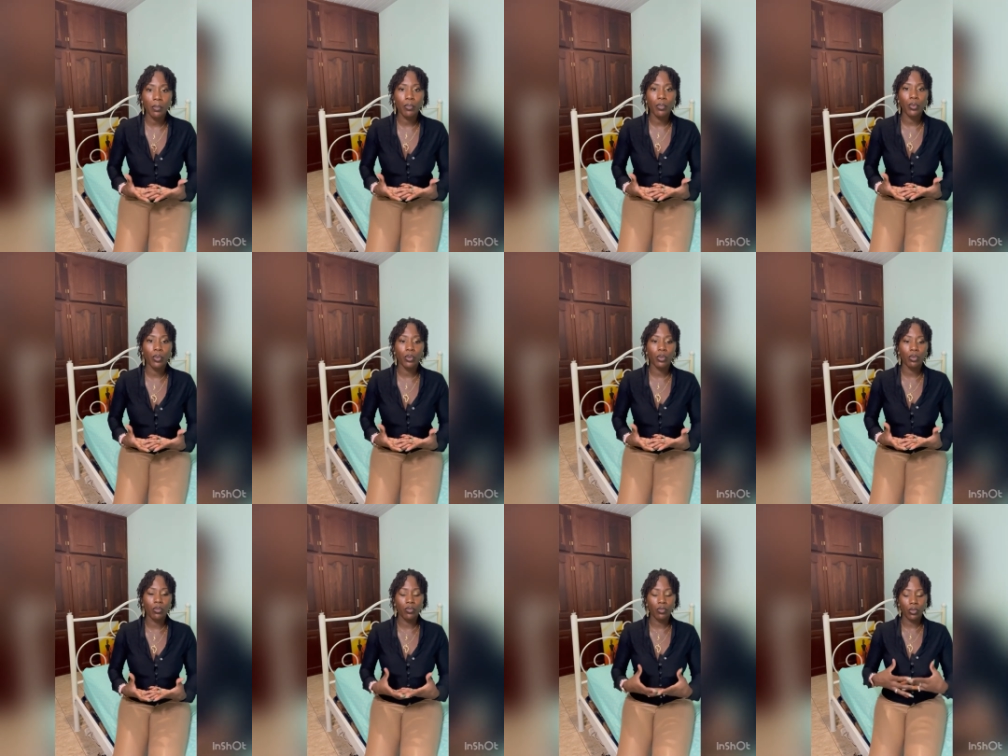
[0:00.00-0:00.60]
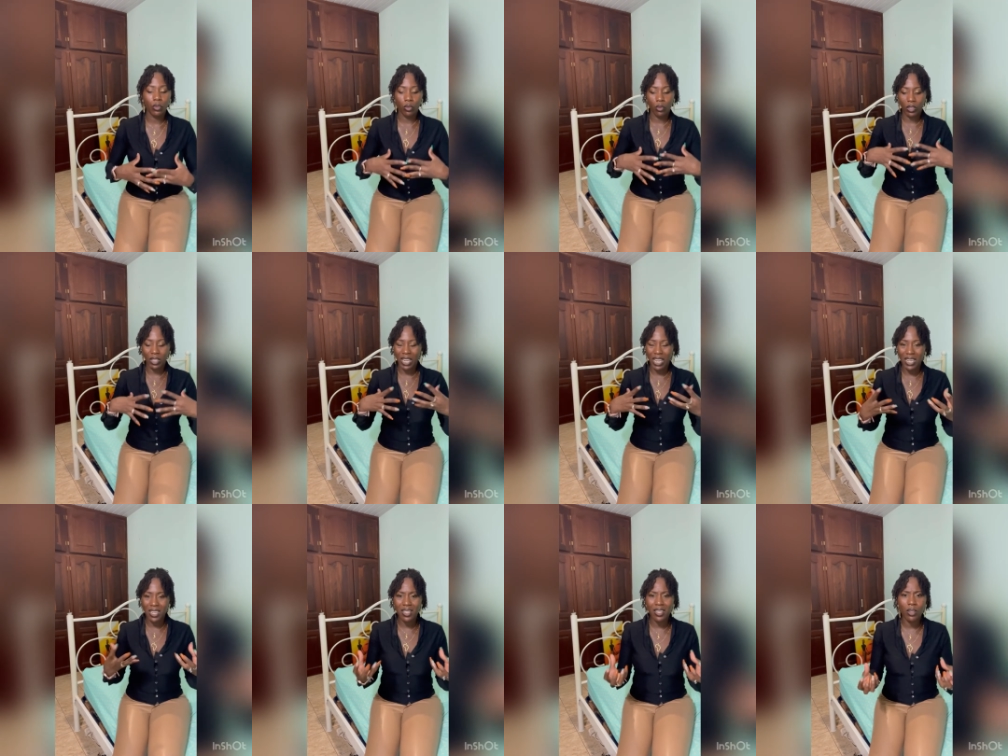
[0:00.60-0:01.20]
pour que votre
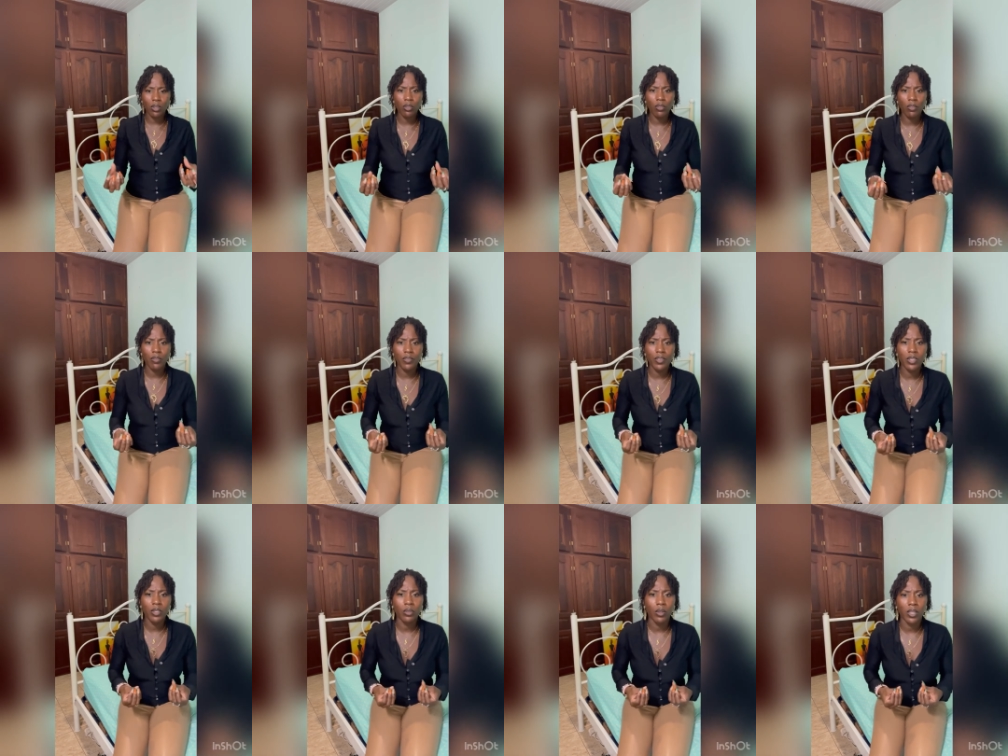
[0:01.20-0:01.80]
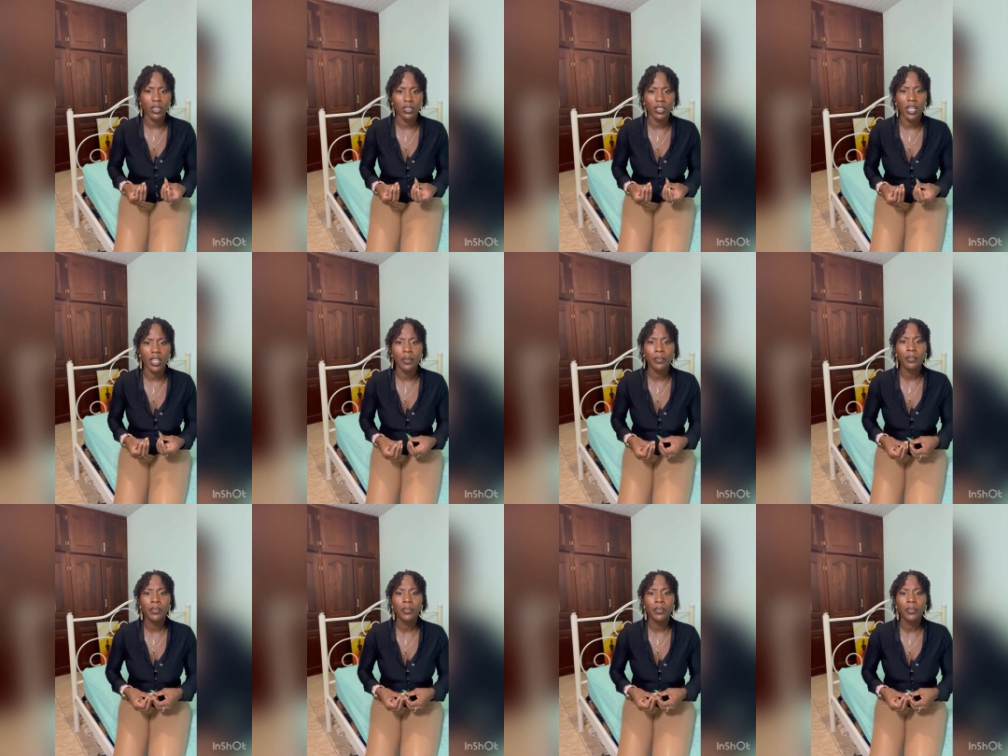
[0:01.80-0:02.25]
qualité de vie soit saine